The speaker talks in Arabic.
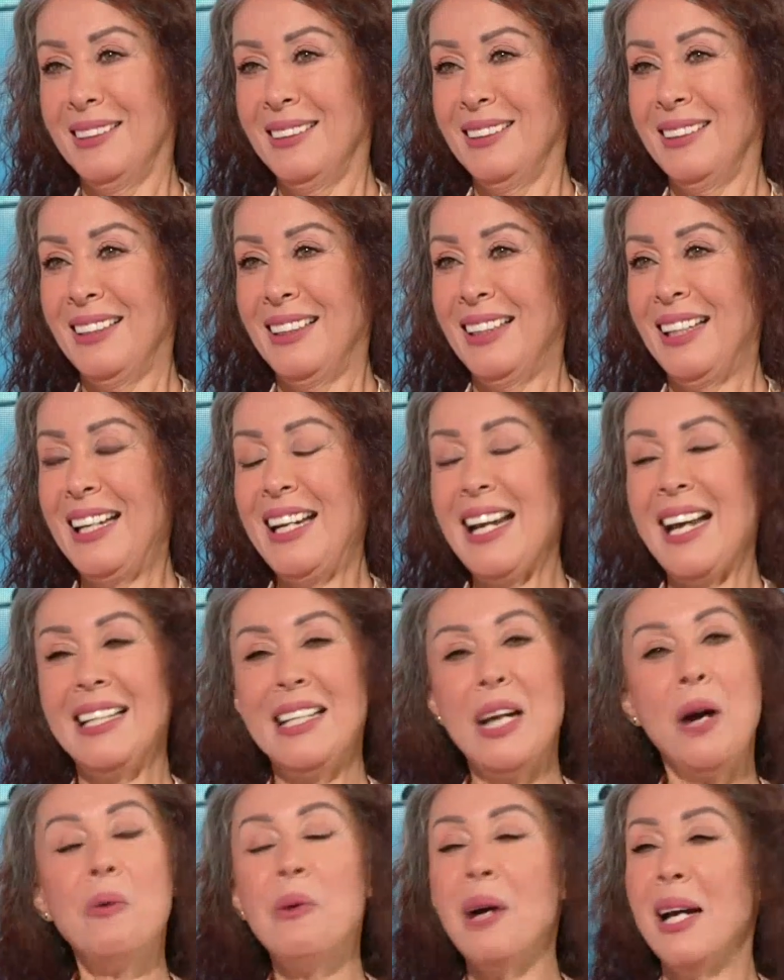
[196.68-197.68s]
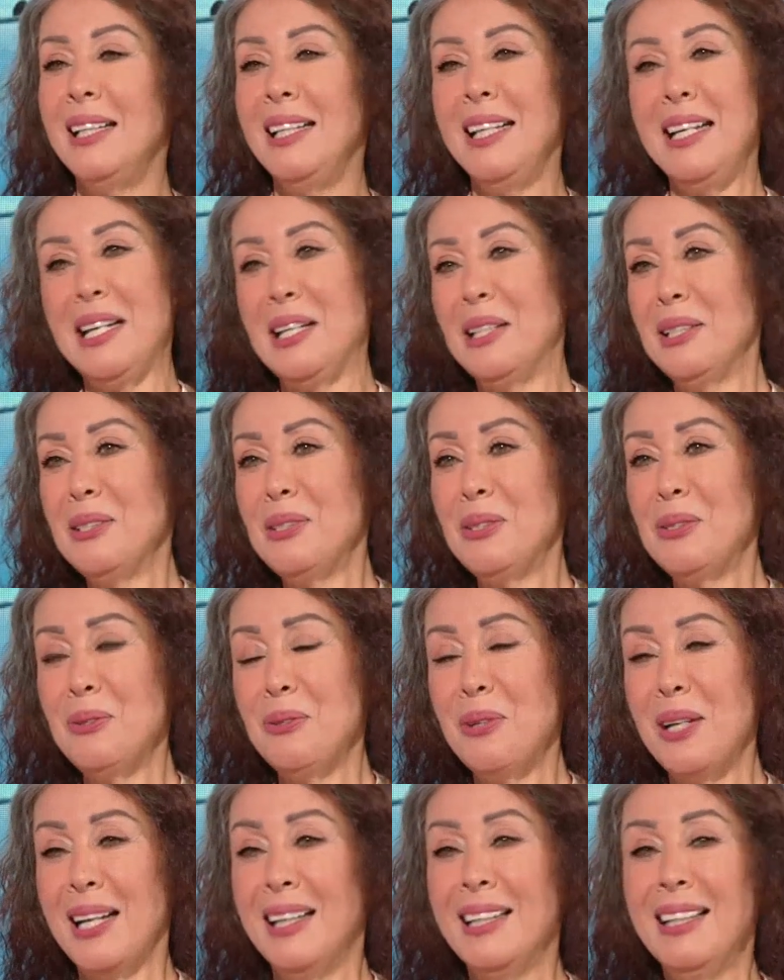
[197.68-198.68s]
تمام يعني هو هديه للزوجه